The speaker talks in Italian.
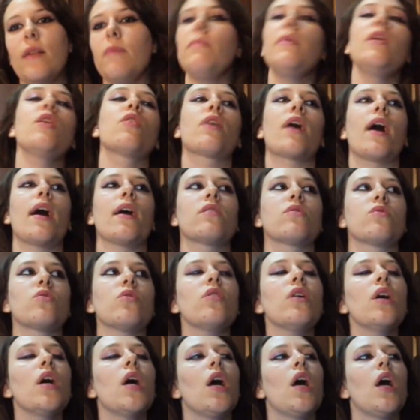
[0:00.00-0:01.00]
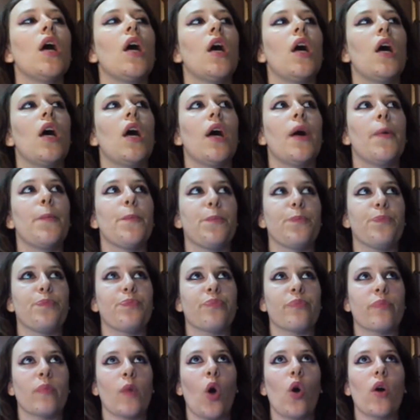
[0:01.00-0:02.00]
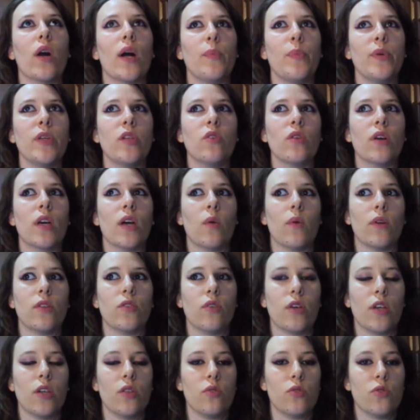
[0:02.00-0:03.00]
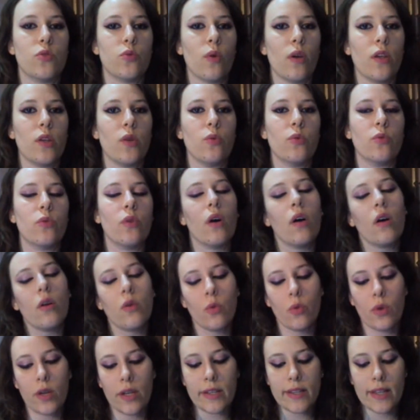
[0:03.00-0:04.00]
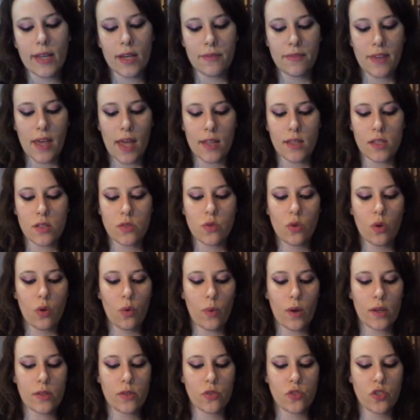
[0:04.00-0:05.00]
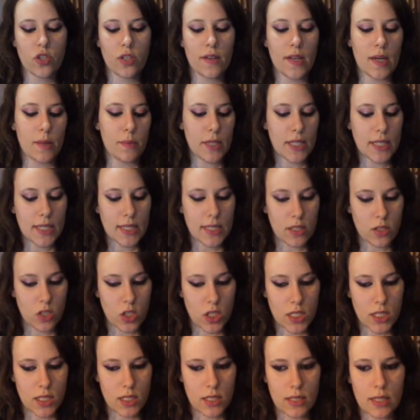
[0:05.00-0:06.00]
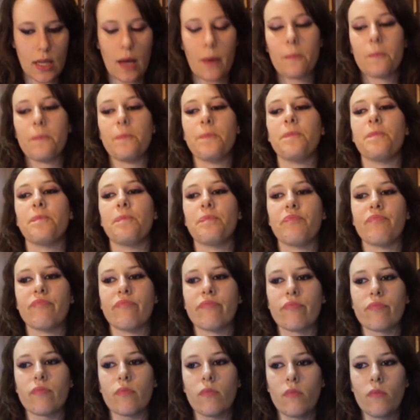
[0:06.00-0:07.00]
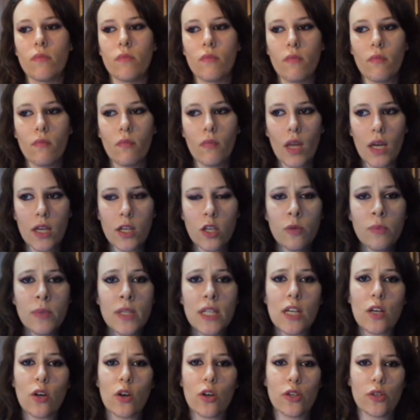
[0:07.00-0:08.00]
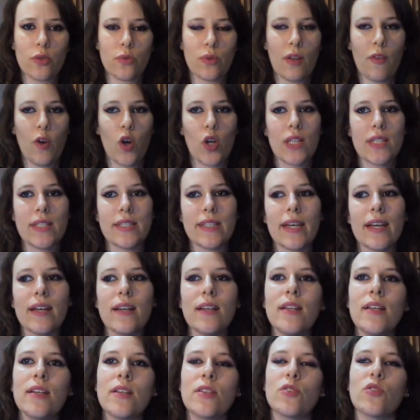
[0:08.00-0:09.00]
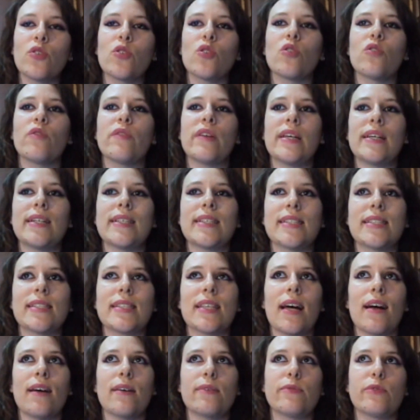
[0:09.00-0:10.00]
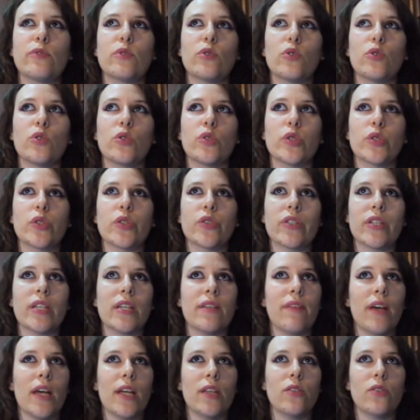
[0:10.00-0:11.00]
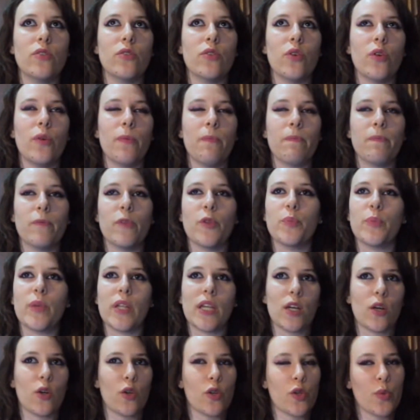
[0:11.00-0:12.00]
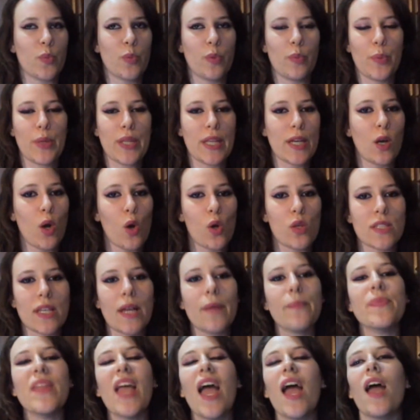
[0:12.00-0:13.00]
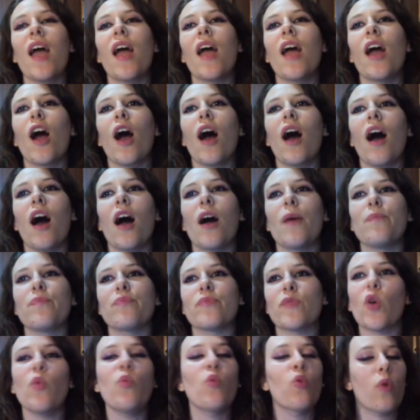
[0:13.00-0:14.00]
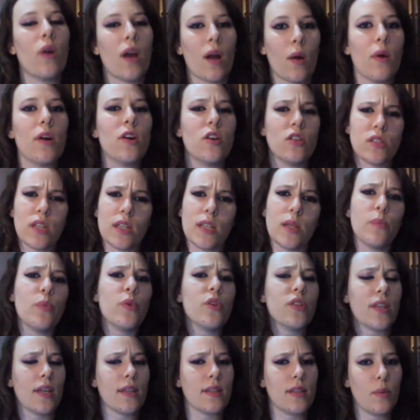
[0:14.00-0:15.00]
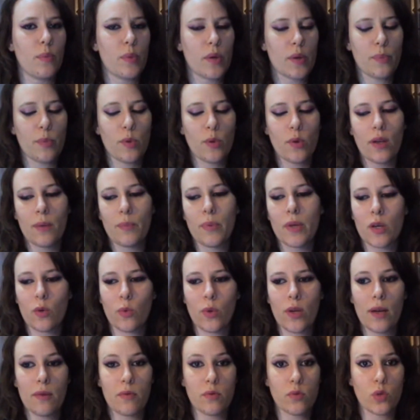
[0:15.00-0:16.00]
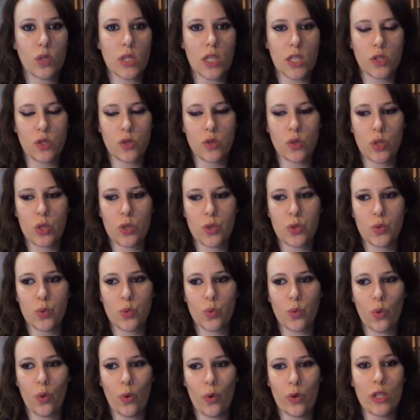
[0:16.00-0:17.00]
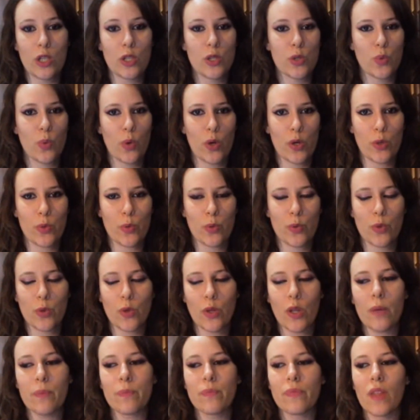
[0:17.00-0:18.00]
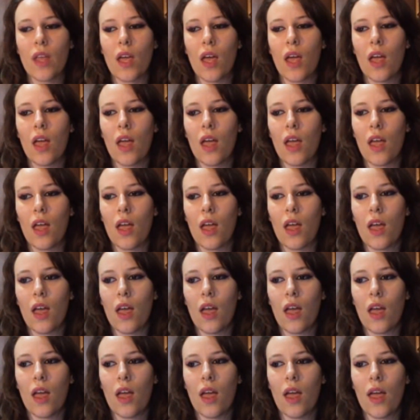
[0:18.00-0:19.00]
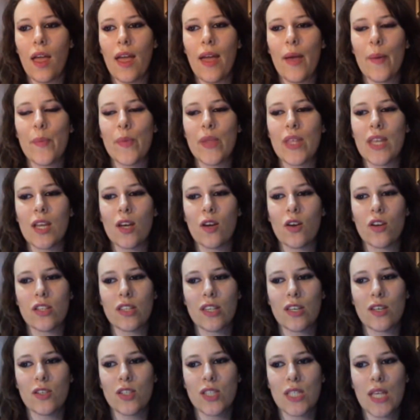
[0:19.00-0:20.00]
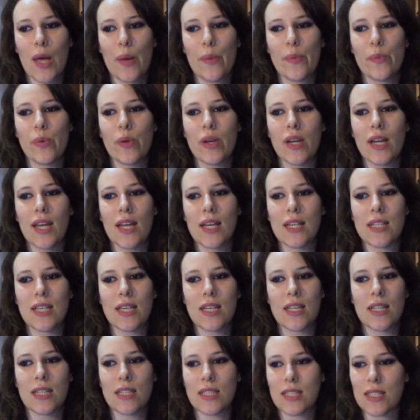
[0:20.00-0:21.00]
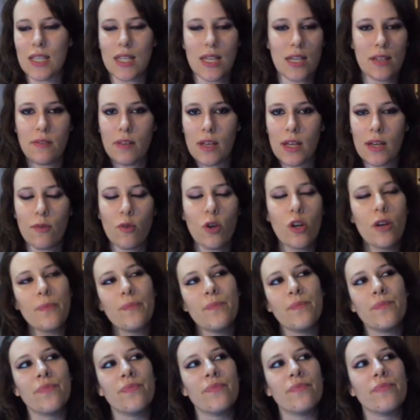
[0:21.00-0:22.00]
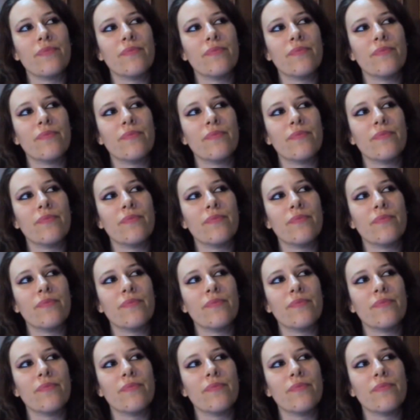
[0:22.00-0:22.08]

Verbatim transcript: nel mio caso mh, mm, ho capito che quando chiedo il suo aiuto lui interviene solo quando c'è veramente necessità. Io mi ricordo una volta dove stavo scrivendo, non mi ricordo più bene cosa, um, comunque era qualcosa di importante per cui, per cui avevo chiesto il suo, il suo, aiuto, no? E mi ricorderò sempre che eh, scrivevo